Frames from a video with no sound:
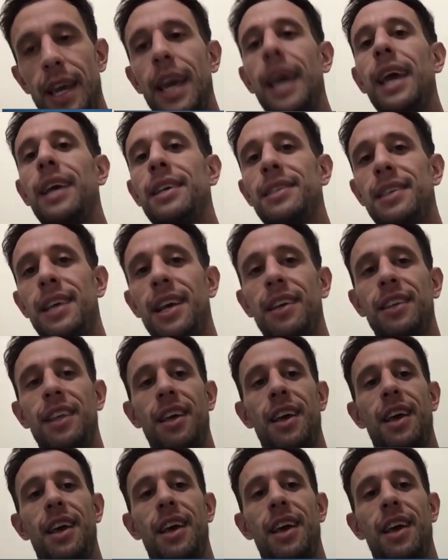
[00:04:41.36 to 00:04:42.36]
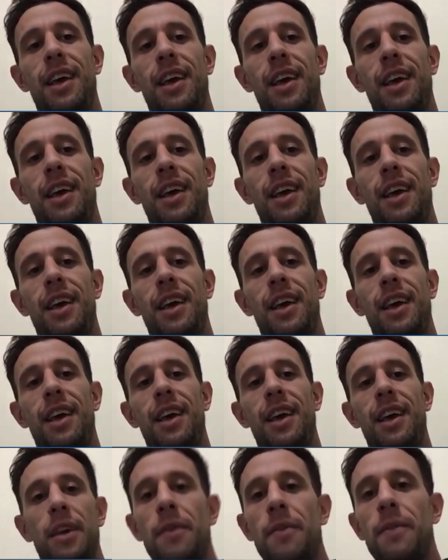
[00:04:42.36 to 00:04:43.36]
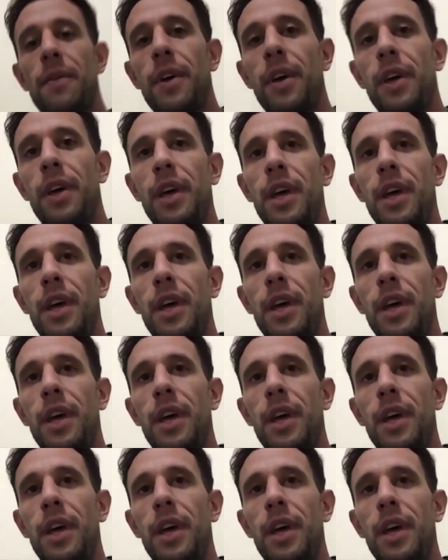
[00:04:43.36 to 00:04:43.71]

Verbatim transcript: Exacto, exactamente. Claro.